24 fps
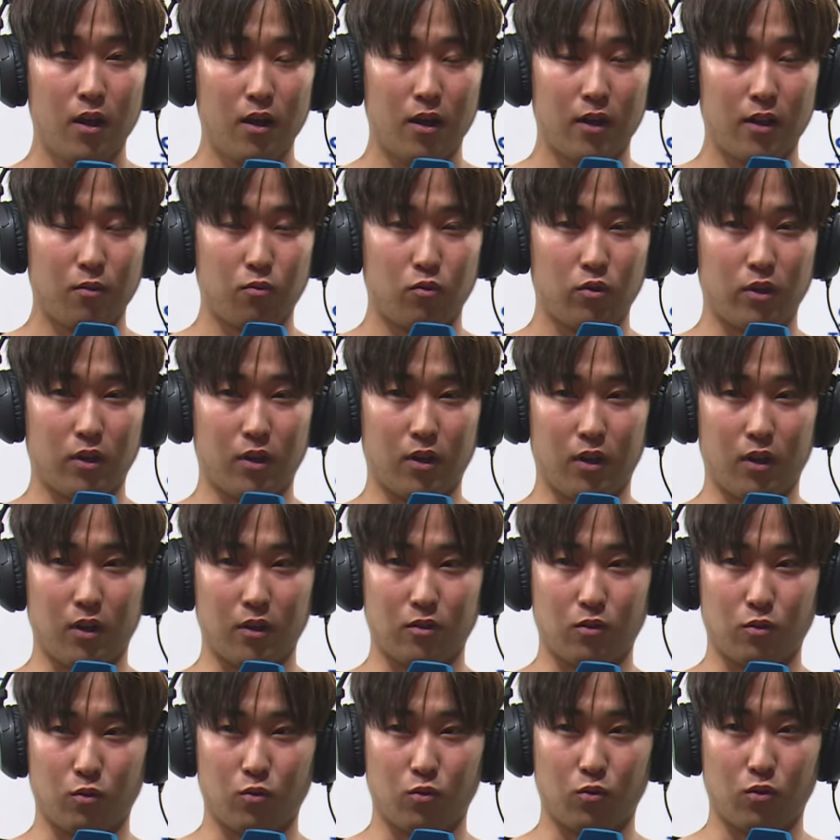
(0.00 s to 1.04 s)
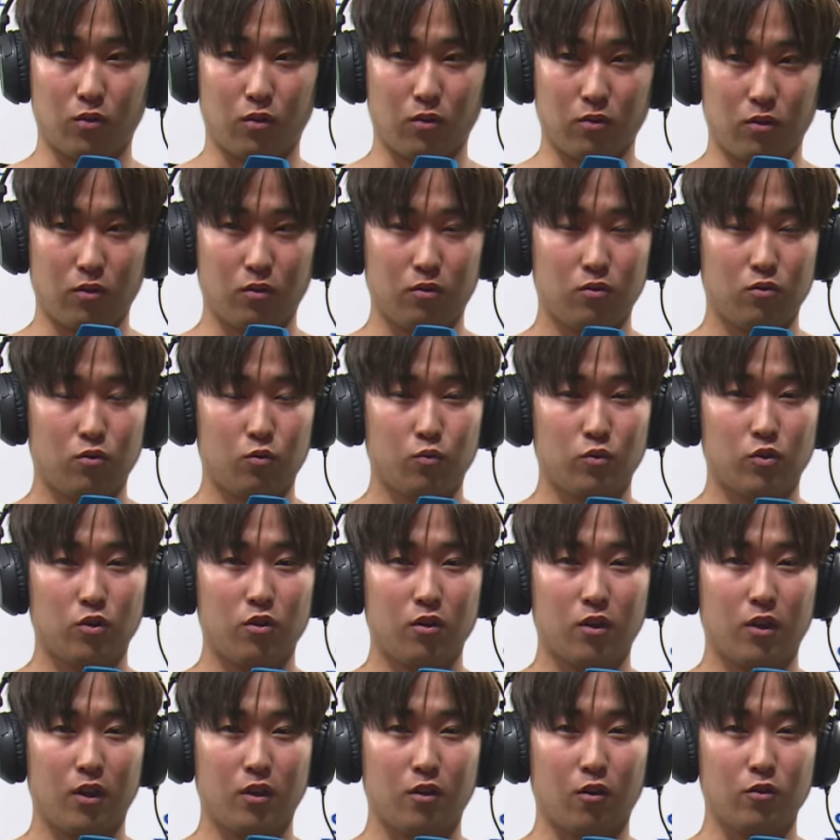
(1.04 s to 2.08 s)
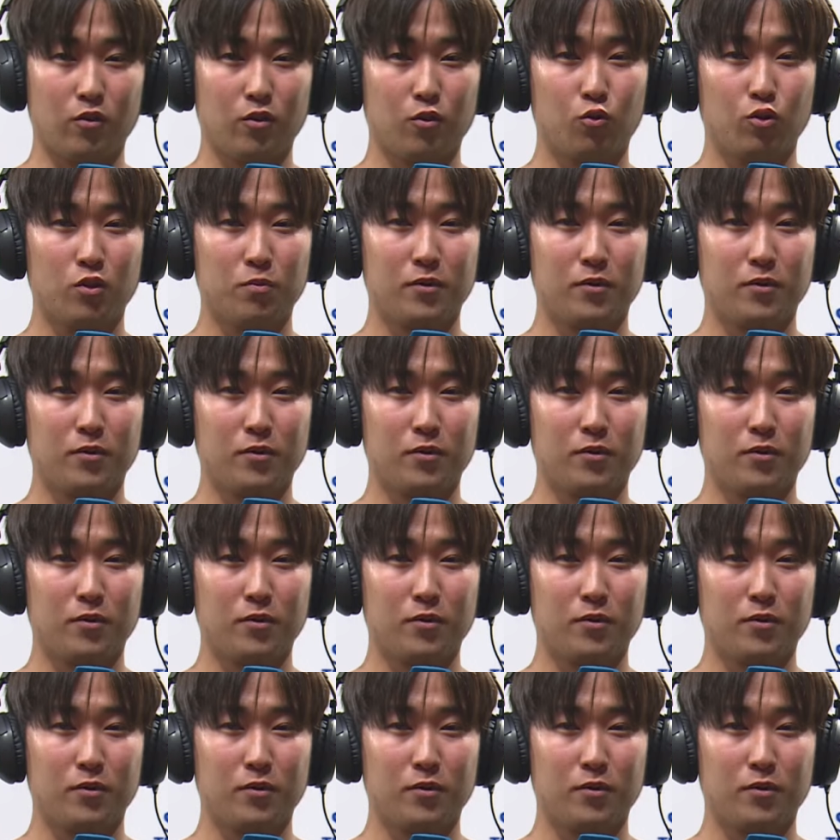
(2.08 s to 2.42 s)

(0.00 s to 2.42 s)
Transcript: 하다 보니까 저도 좀 저렇게 던지고